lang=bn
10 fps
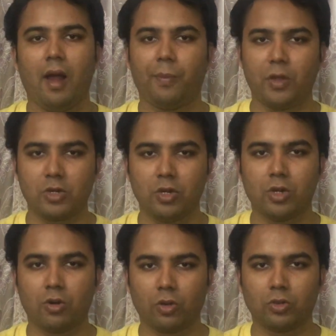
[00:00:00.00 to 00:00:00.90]
আপনার
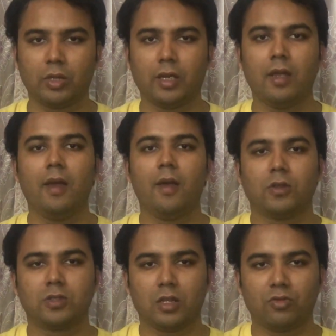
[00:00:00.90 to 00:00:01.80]
শরীরের রক্ত থেকে
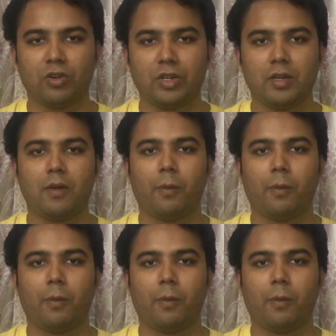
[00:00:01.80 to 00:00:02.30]
কনসেন্ট্রেটেড